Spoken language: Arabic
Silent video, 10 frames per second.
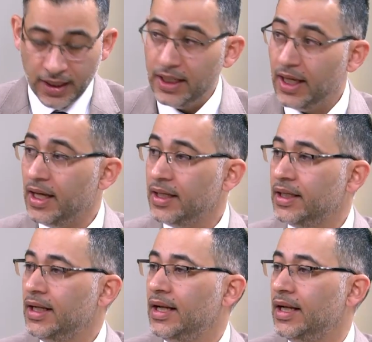الان
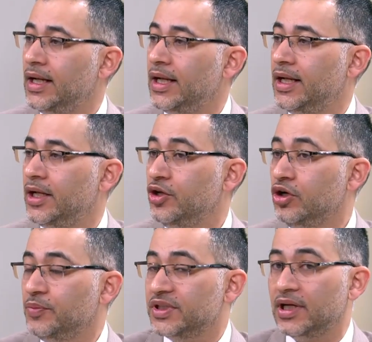الـ الـ
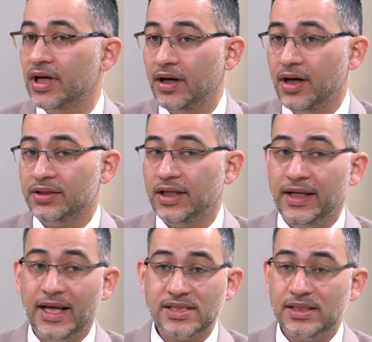النوم بطريقه خاطئه
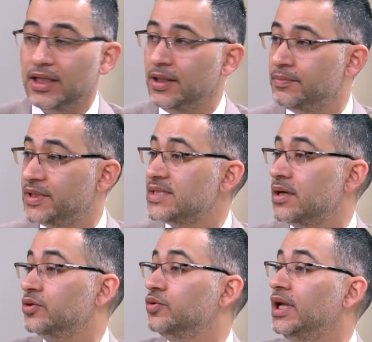الناس اللي
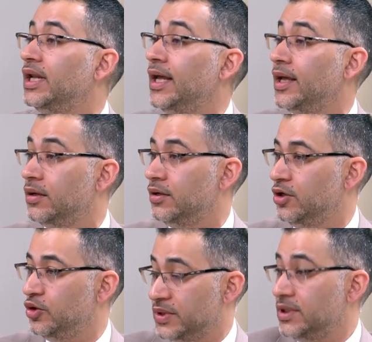بتسهر طول الليل
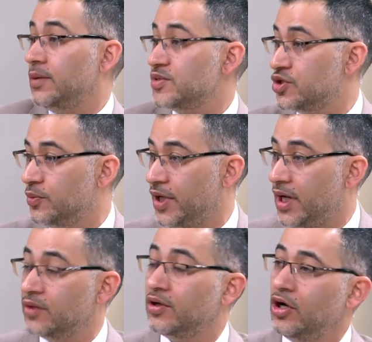وتنام
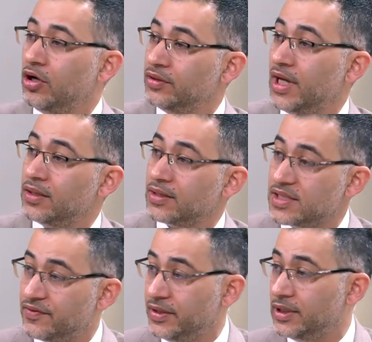الصبح هذول عرضه اكثر
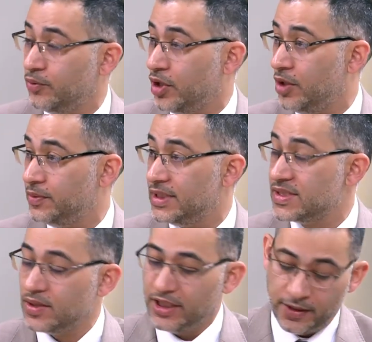يصير في عندنا مقاومه
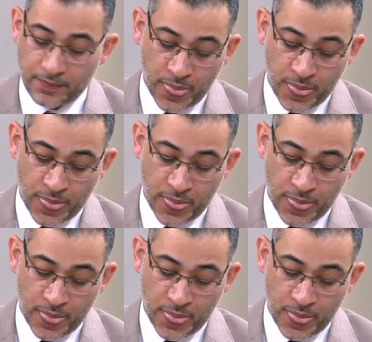انسولين